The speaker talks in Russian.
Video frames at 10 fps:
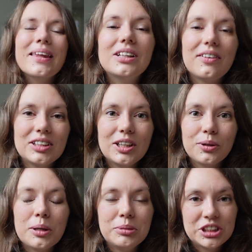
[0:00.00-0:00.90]
Главный
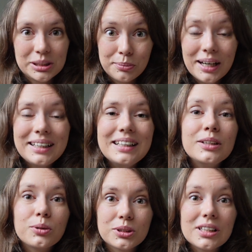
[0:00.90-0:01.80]
герой «Обычной
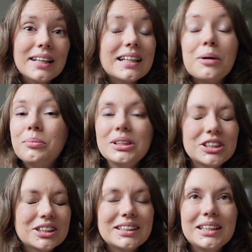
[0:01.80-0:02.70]
магии» Руслан —
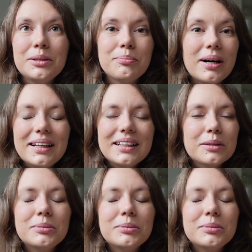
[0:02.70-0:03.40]
обычный парень,